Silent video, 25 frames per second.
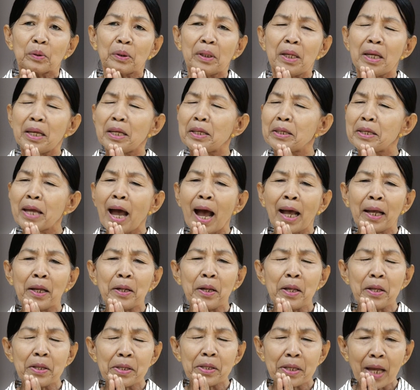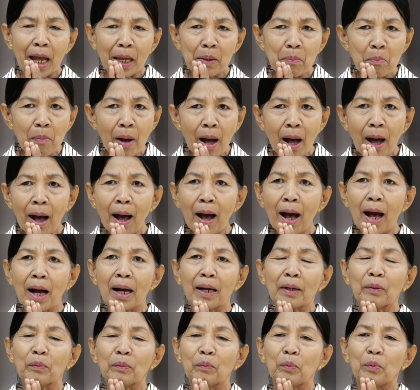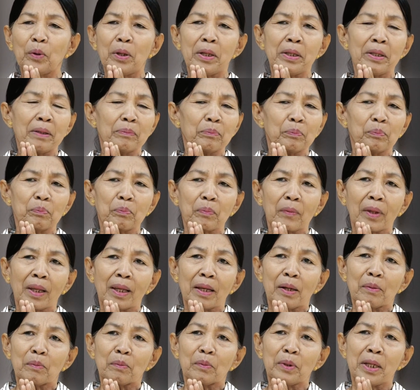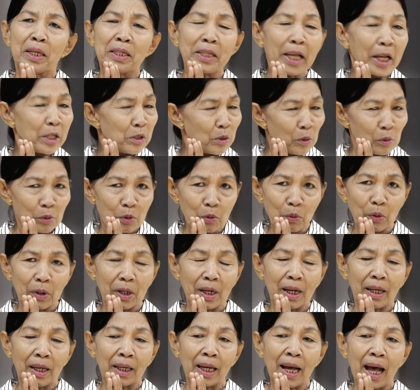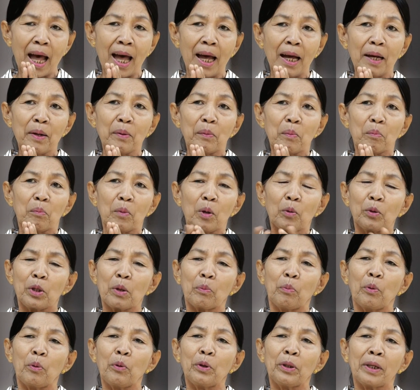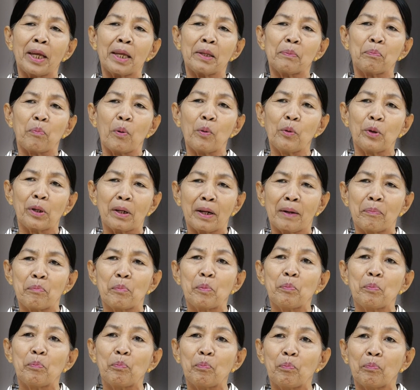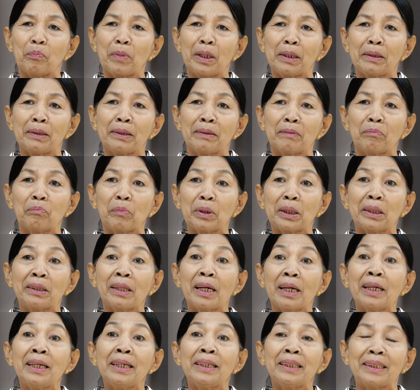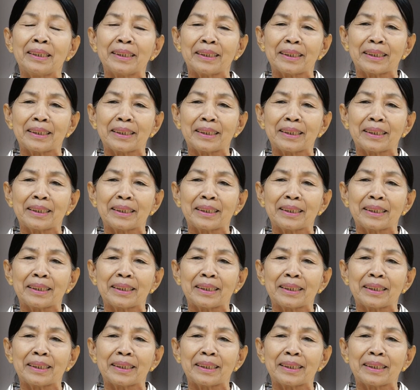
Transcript: ดีใจดีใจมากดดีใจสุดๆเลยค่ะไม่รู้จะพูดยังไงพูดมันมันตื้น